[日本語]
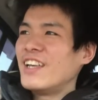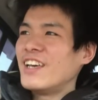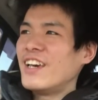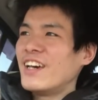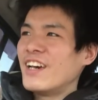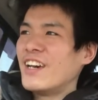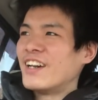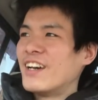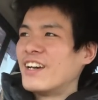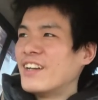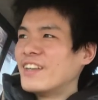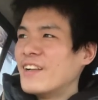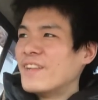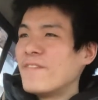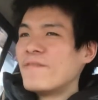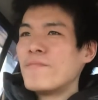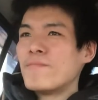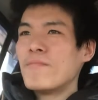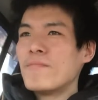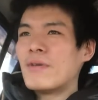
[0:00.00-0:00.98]
で
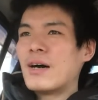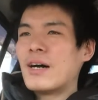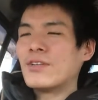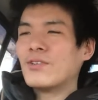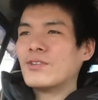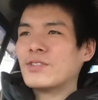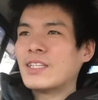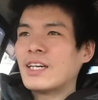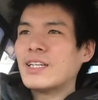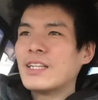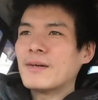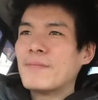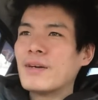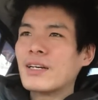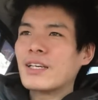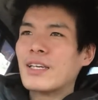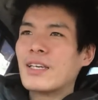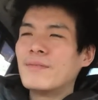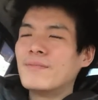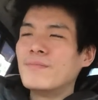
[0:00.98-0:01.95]
まああの埼
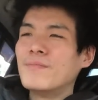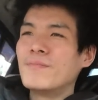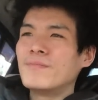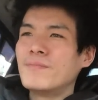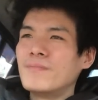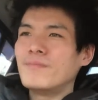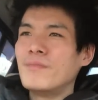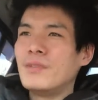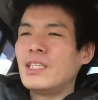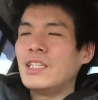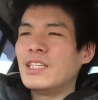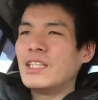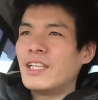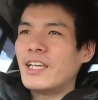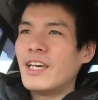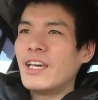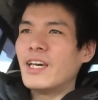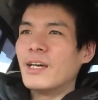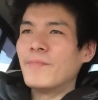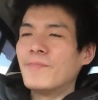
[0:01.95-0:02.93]
玉県民
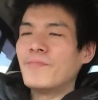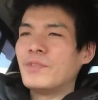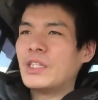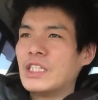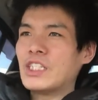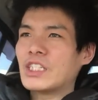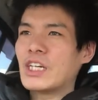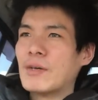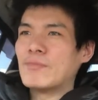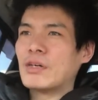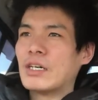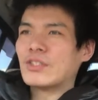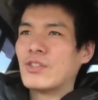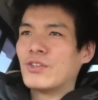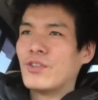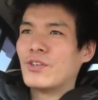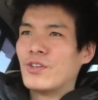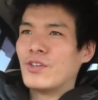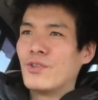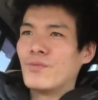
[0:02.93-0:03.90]
ででしかもあ
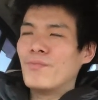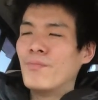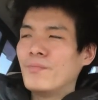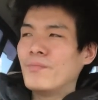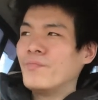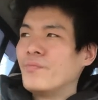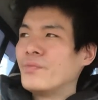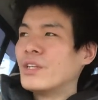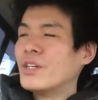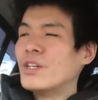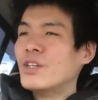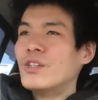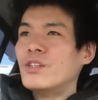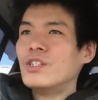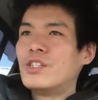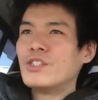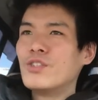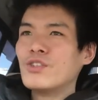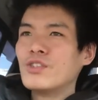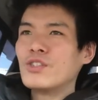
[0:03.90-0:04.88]
の
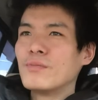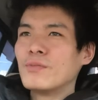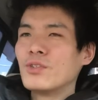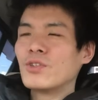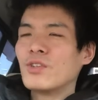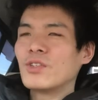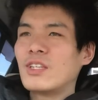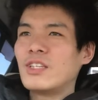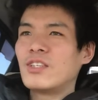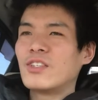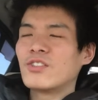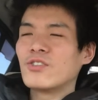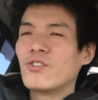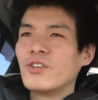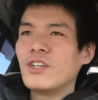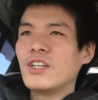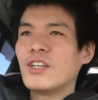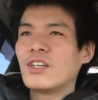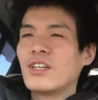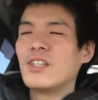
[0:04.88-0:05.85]
うちの地元ってす
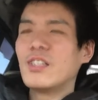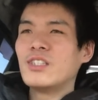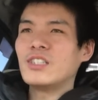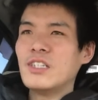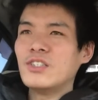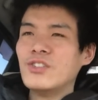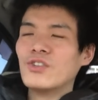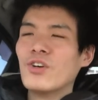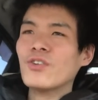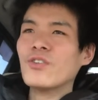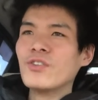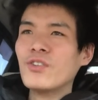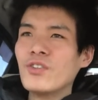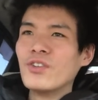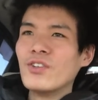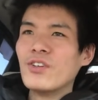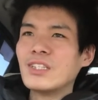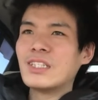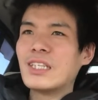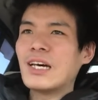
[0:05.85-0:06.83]
ごいうど
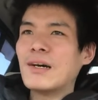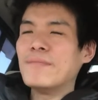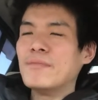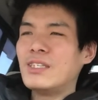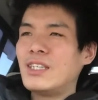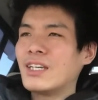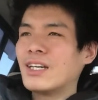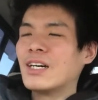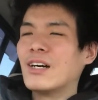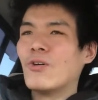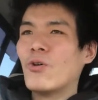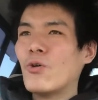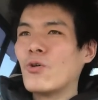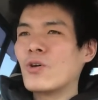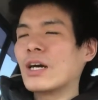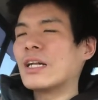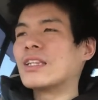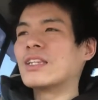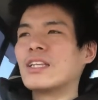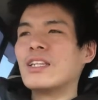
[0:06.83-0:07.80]
んのさ店が多
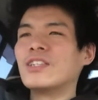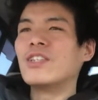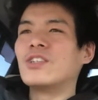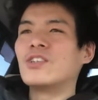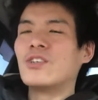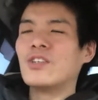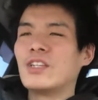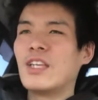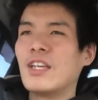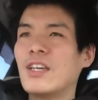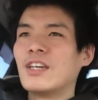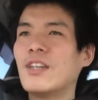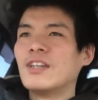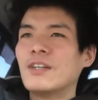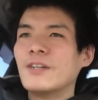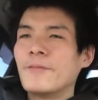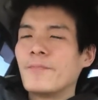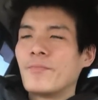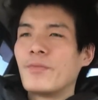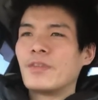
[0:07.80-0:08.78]
かったんですよね
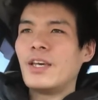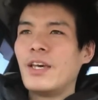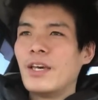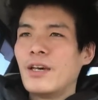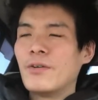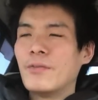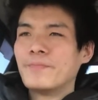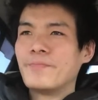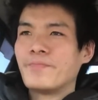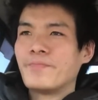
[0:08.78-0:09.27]
で